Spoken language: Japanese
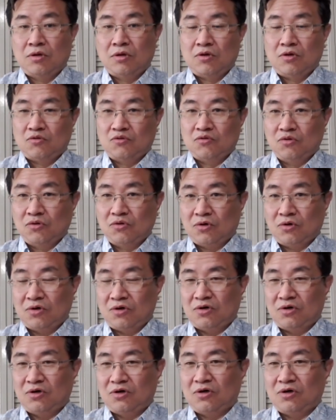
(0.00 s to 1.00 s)
お
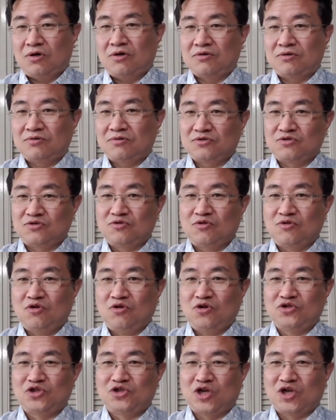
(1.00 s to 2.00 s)
お
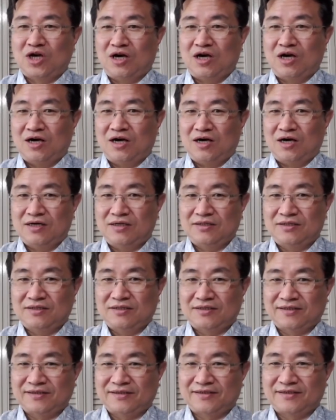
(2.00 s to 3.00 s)
タワマンじゃないです
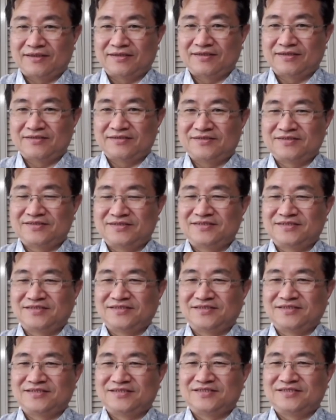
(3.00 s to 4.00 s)
か。あ
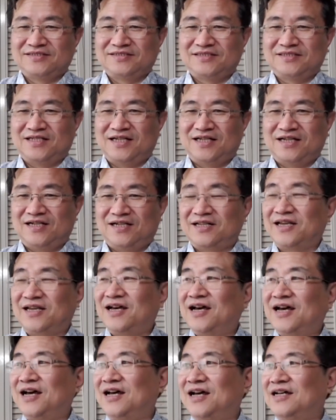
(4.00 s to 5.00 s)

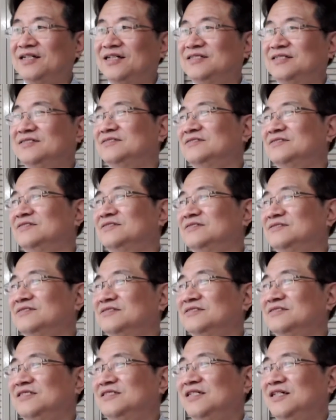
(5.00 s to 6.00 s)
ら。お
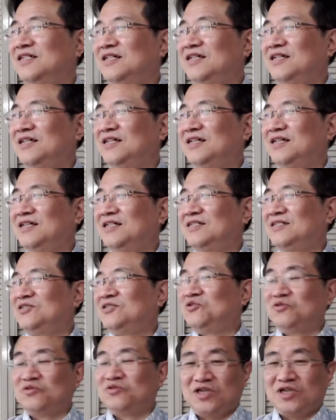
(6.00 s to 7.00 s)
お。衆
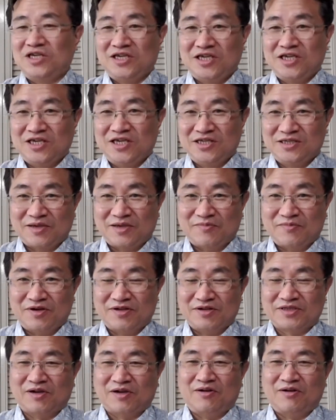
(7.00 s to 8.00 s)
議院議員様、
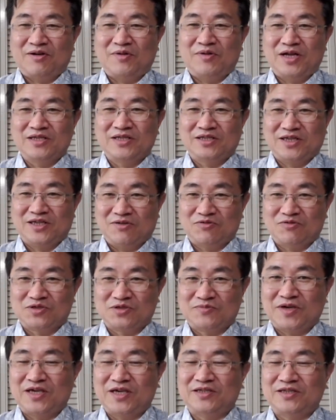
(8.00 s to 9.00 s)
タワマンにお住
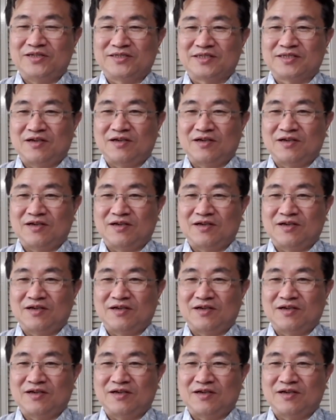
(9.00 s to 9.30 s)
まいですかタ